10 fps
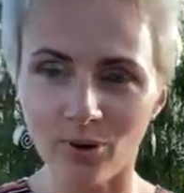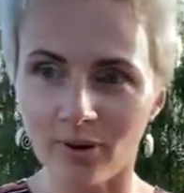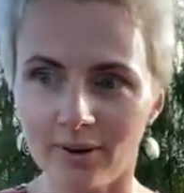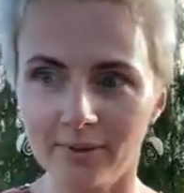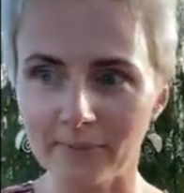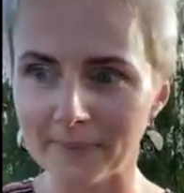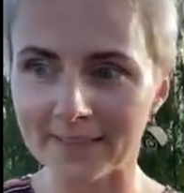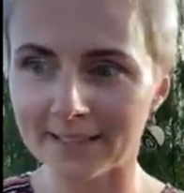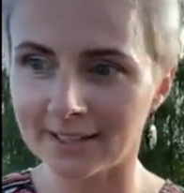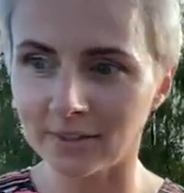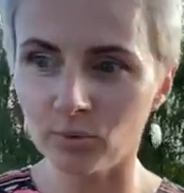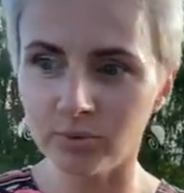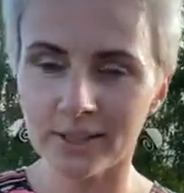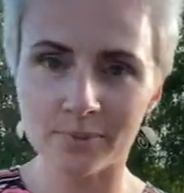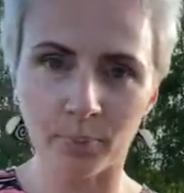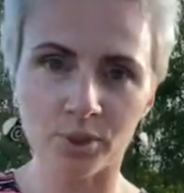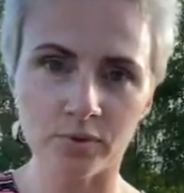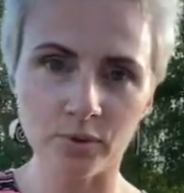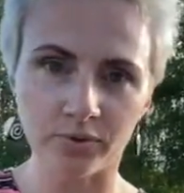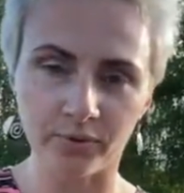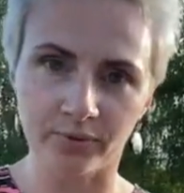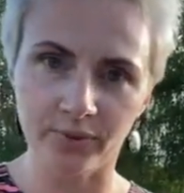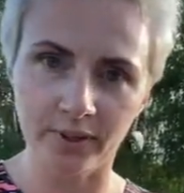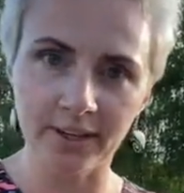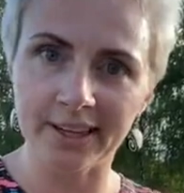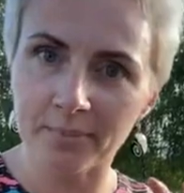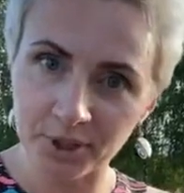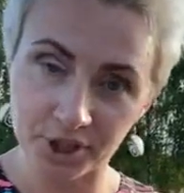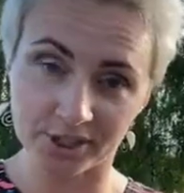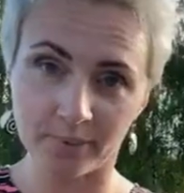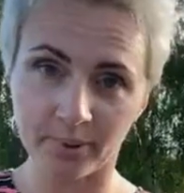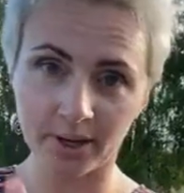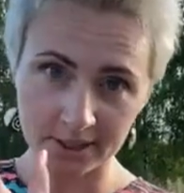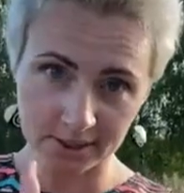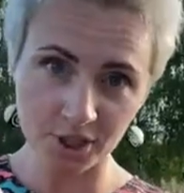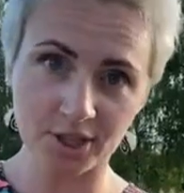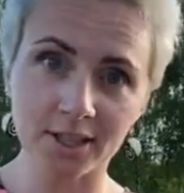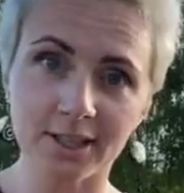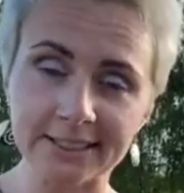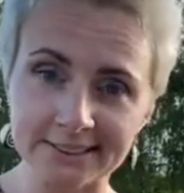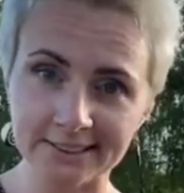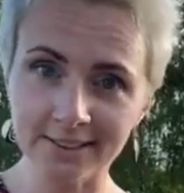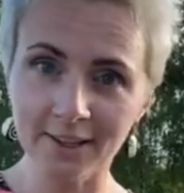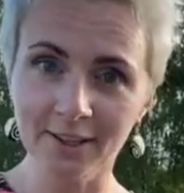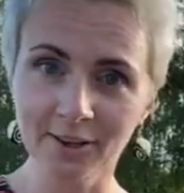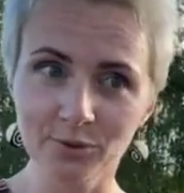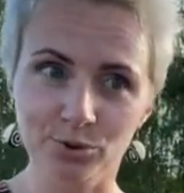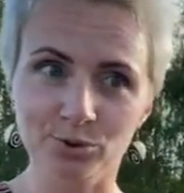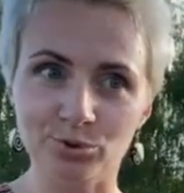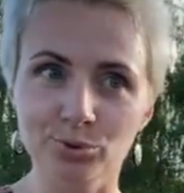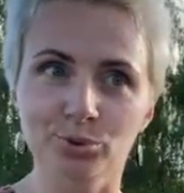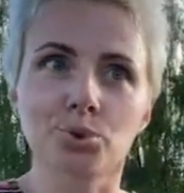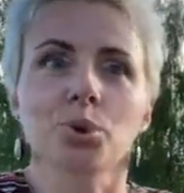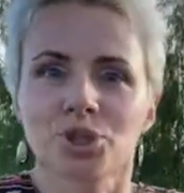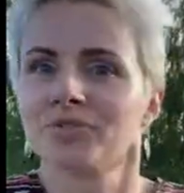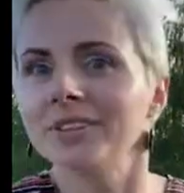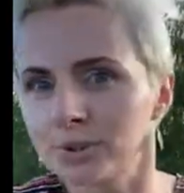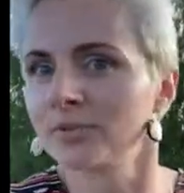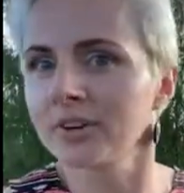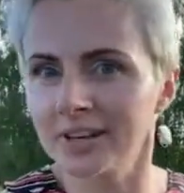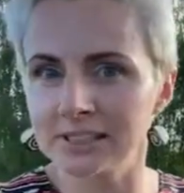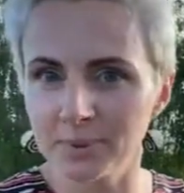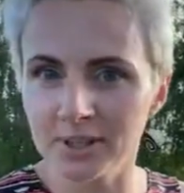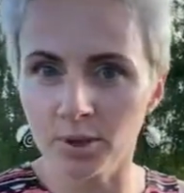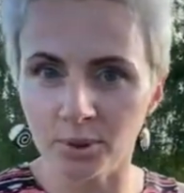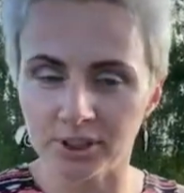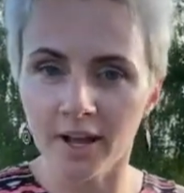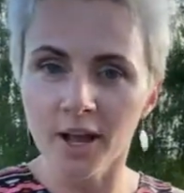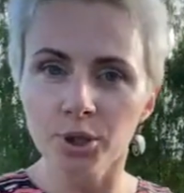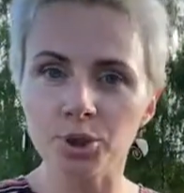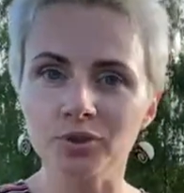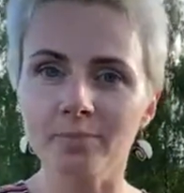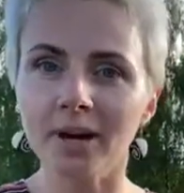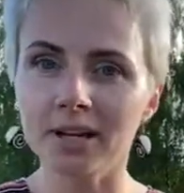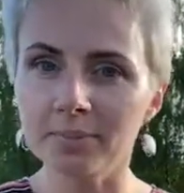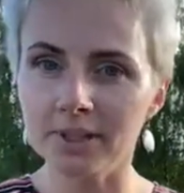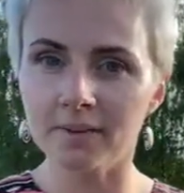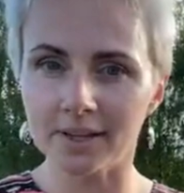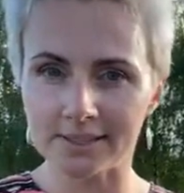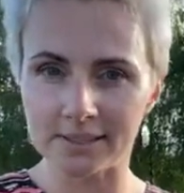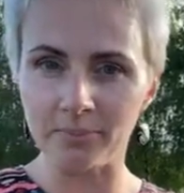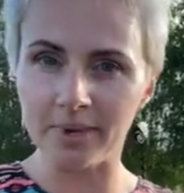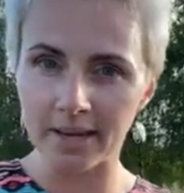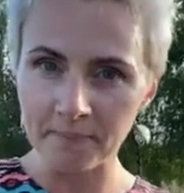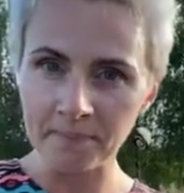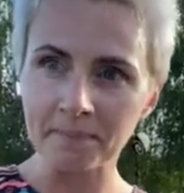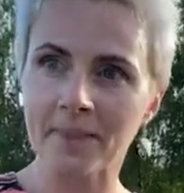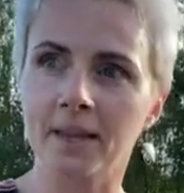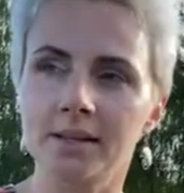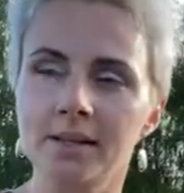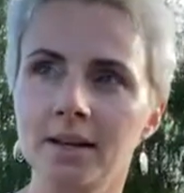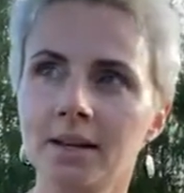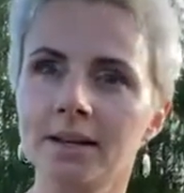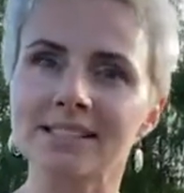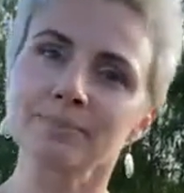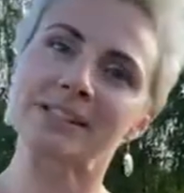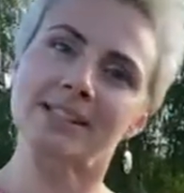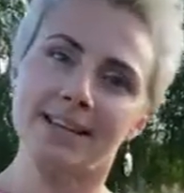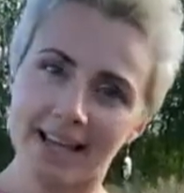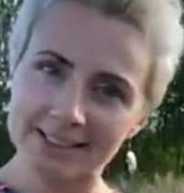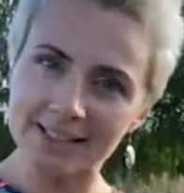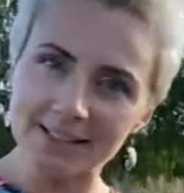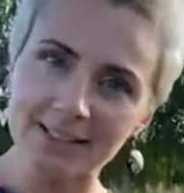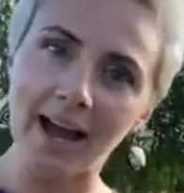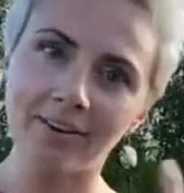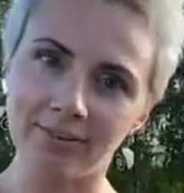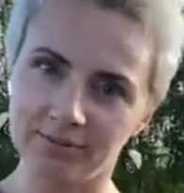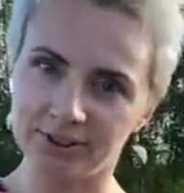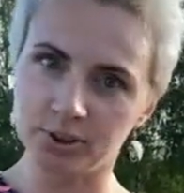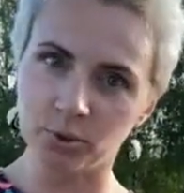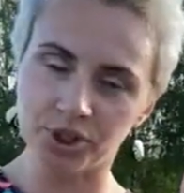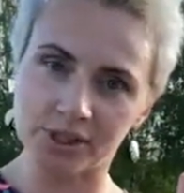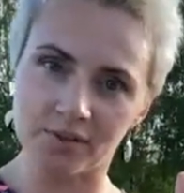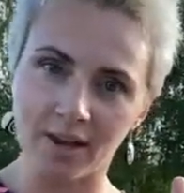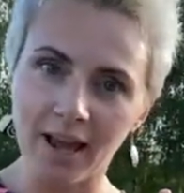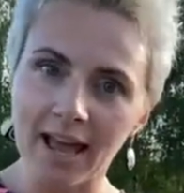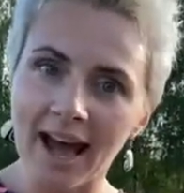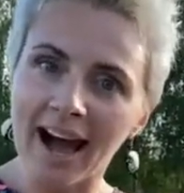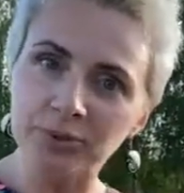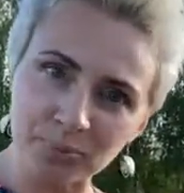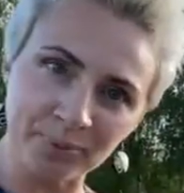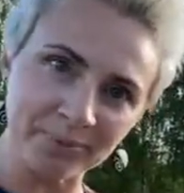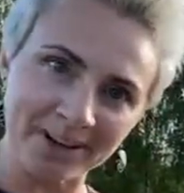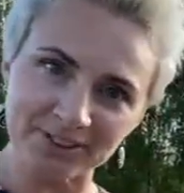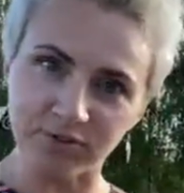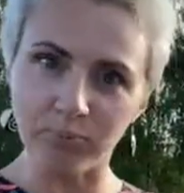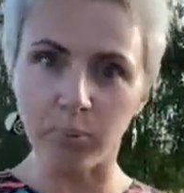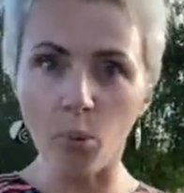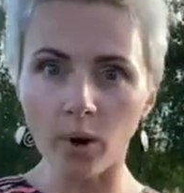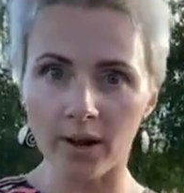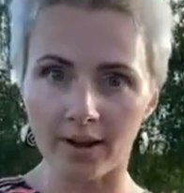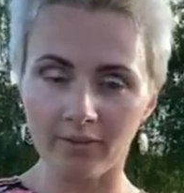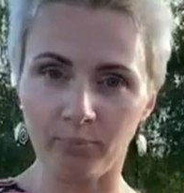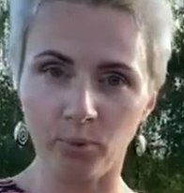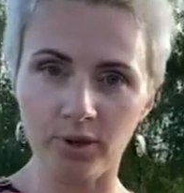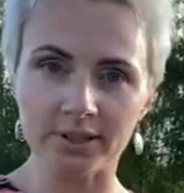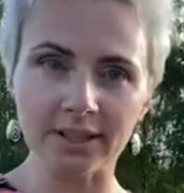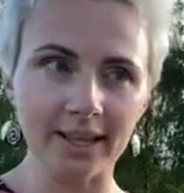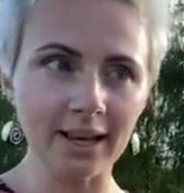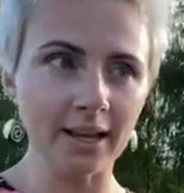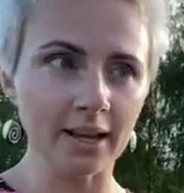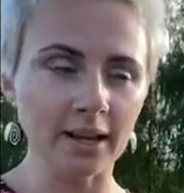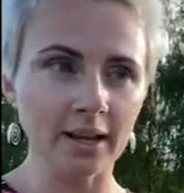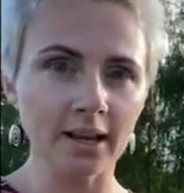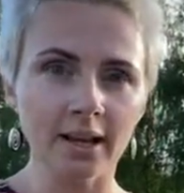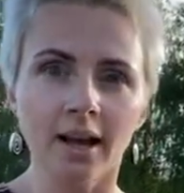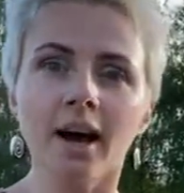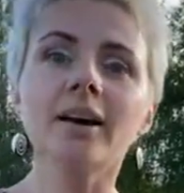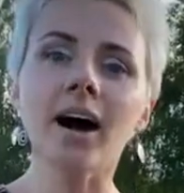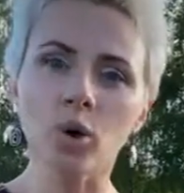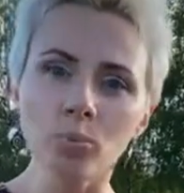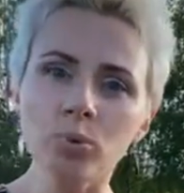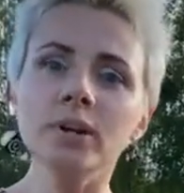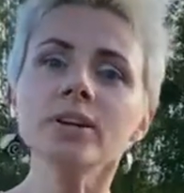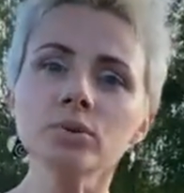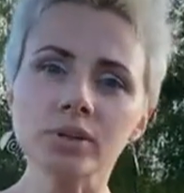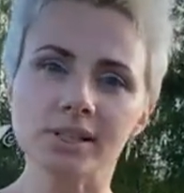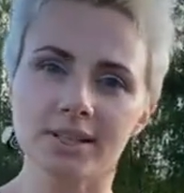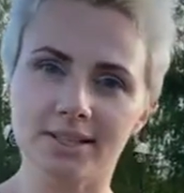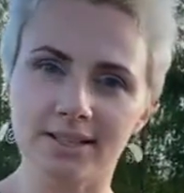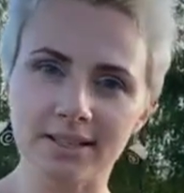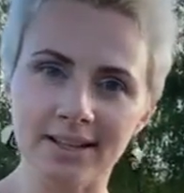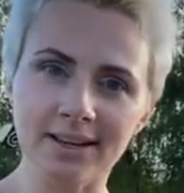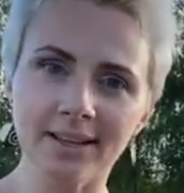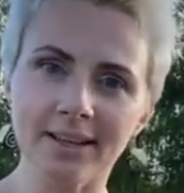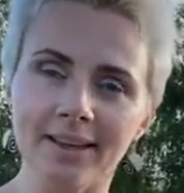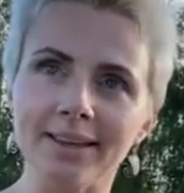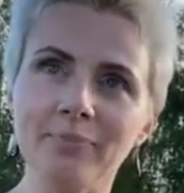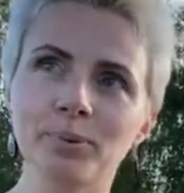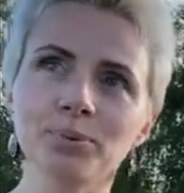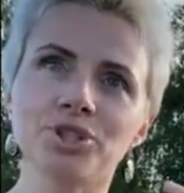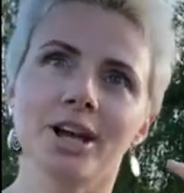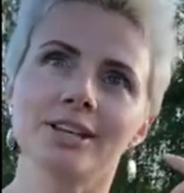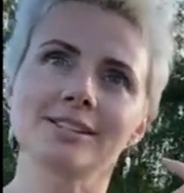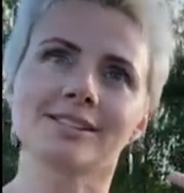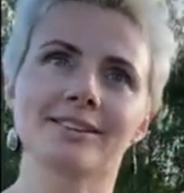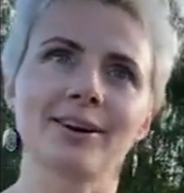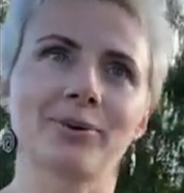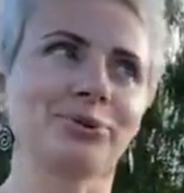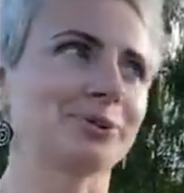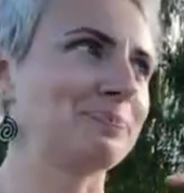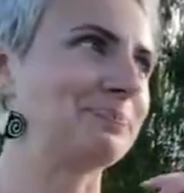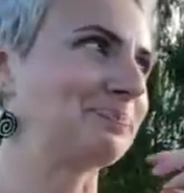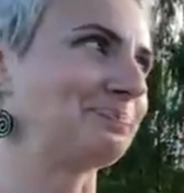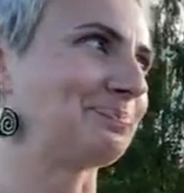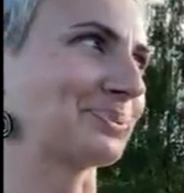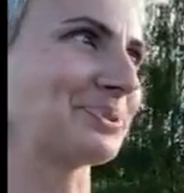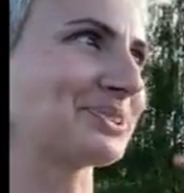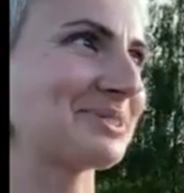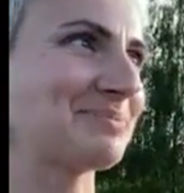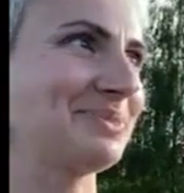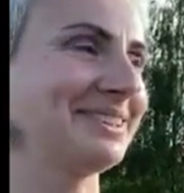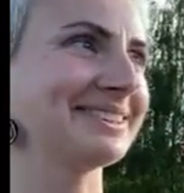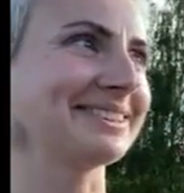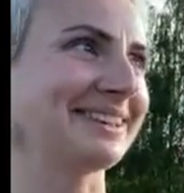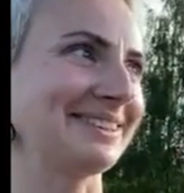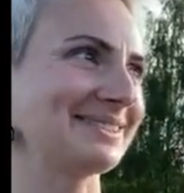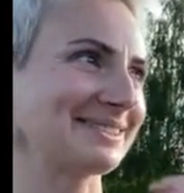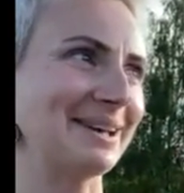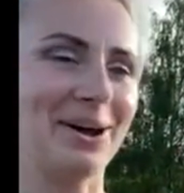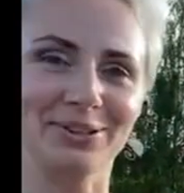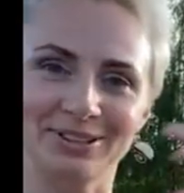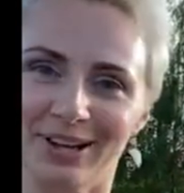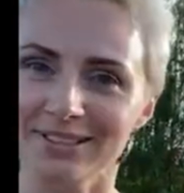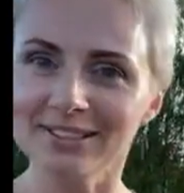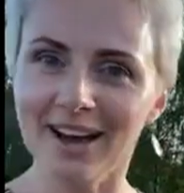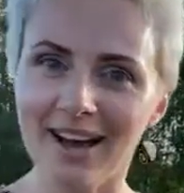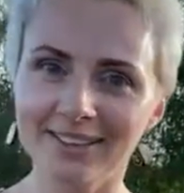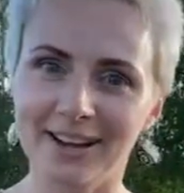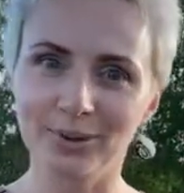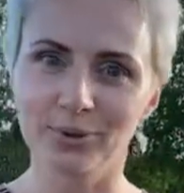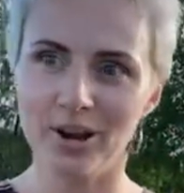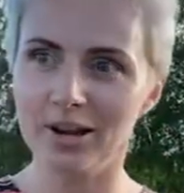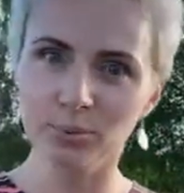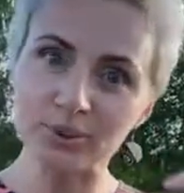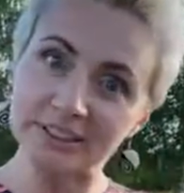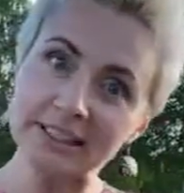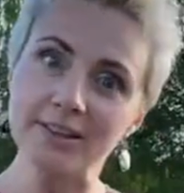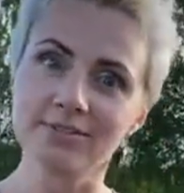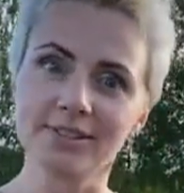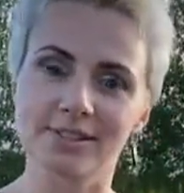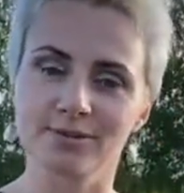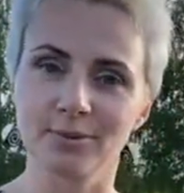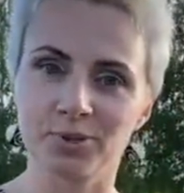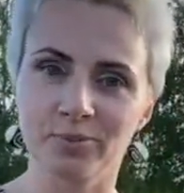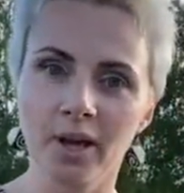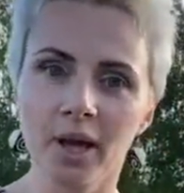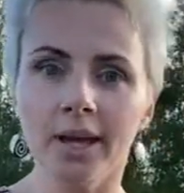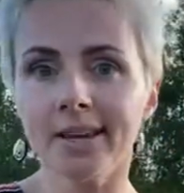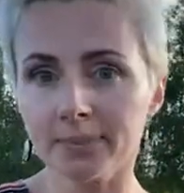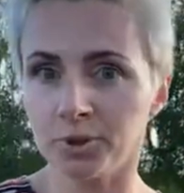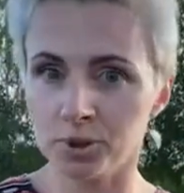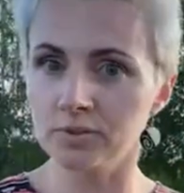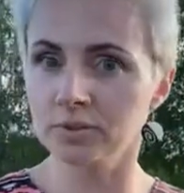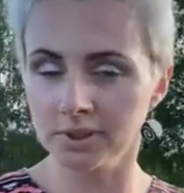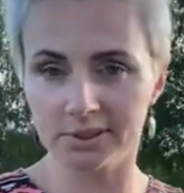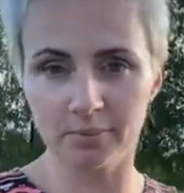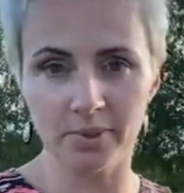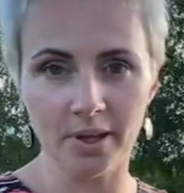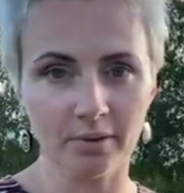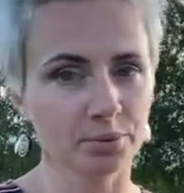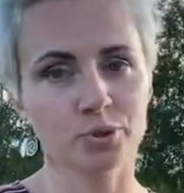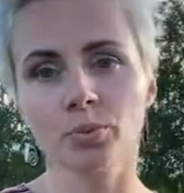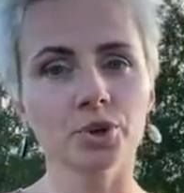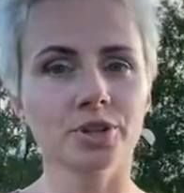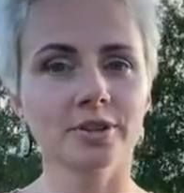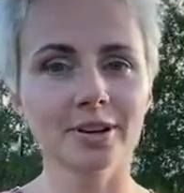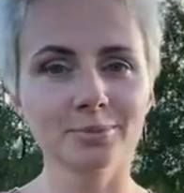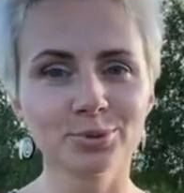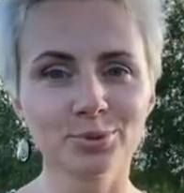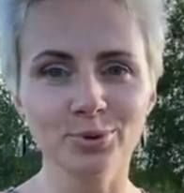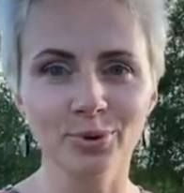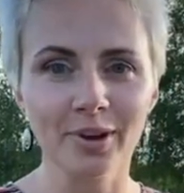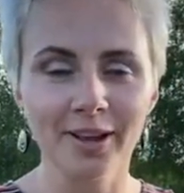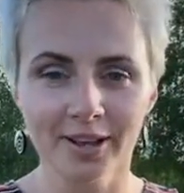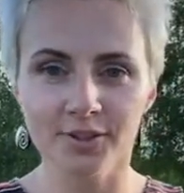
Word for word: но у вас просто вот в геометрической прогрессии начинает расти вот ну, то, что вы, условно говоря, себе даете, то, что вы могли бы давать себе э, самостоятельно, да, а в, в одиночестве, а тут, понимаете, в поле, в поле Там еще люди были. Аккумулируется куча. эта энергия, и получается какой-то просто, блин, я не знаю, это торнадо, оно реально усиливается, в общем. И я это прочувствовала на себе. В общем, очень рекомендую.